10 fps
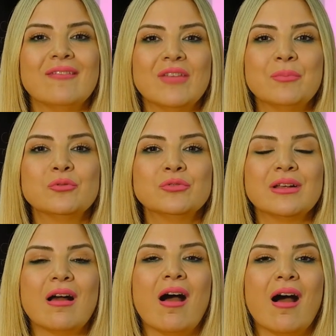ve
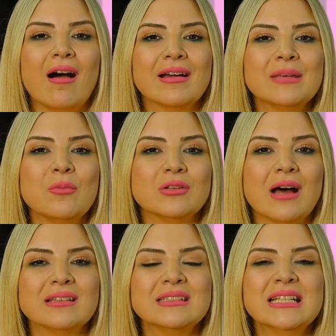bunlara hakim
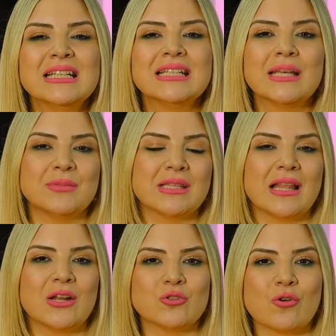olan
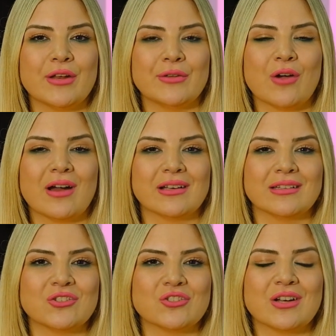kimselere söyleniyor
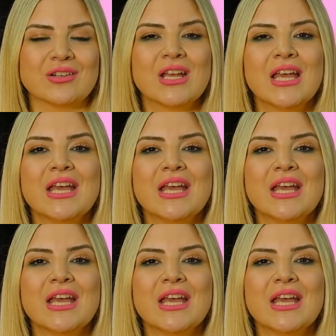arkadaşlar.